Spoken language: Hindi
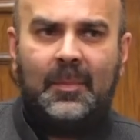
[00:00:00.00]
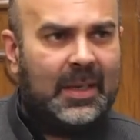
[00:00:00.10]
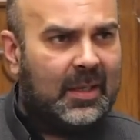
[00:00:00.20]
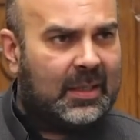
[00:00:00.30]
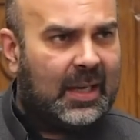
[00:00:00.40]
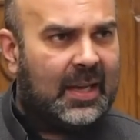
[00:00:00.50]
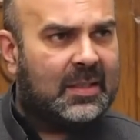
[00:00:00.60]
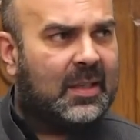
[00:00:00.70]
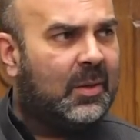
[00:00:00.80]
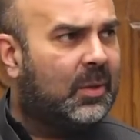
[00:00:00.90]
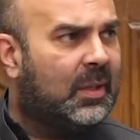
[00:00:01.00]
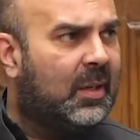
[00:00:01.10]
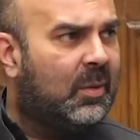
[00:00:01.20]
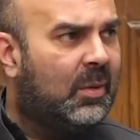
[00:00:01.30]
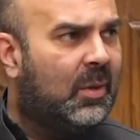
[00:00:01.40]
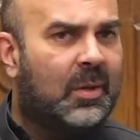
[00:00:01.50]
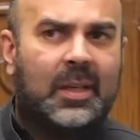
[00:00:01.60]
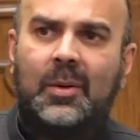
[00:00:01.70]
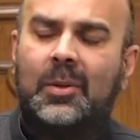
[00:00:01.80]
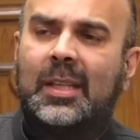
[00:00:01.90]
मिडिल क्लास के होते हैं उन लोगों
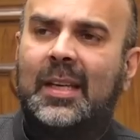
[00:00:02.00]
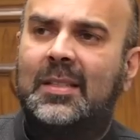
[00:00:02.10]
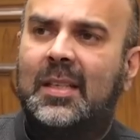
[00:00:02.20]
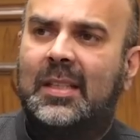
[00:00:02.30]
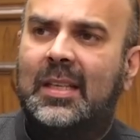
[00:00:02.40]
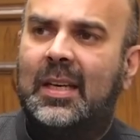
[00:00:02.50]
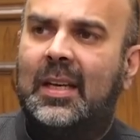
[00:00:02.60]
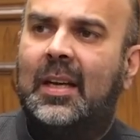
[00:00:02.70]
के होते हैं जिनकी